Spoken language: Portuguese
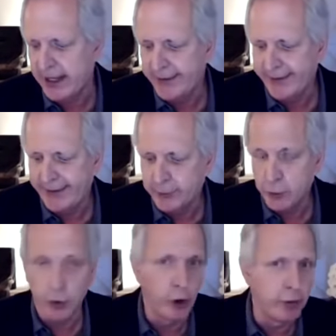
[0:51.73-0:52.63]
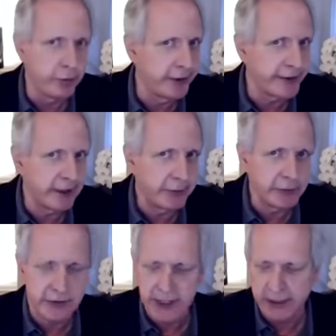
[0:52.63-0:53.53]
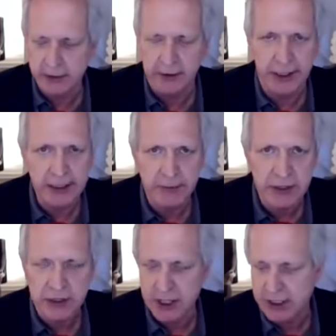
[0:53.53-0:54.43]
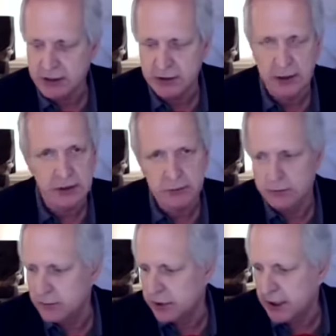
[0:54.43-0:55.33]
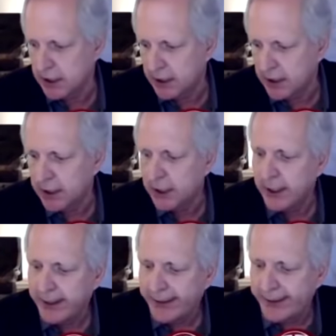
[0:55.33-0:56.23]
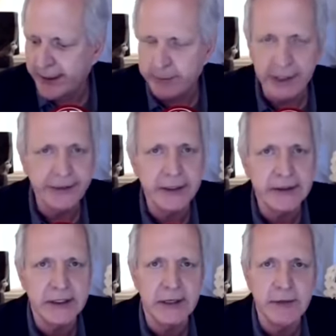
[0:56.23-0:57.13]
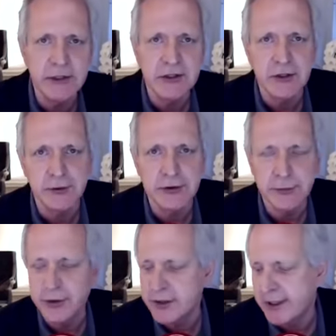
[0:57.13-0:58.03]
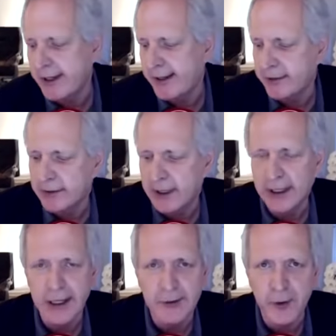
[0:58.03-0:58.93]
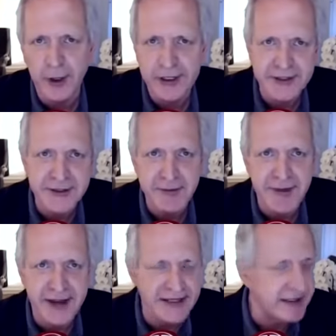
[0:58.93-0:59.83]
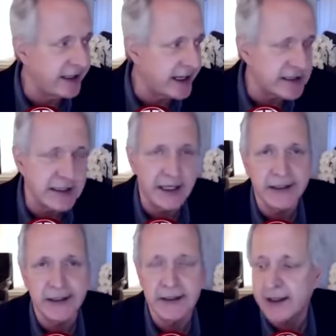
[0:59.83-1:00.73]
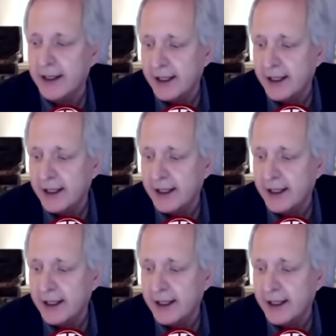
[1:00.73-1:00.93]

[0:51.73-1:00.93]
Né, no Globo, por exemplo, saiu lá em manchete, né, a Mandetta é demitido. Depois é, a correção é mais engraçada ainda.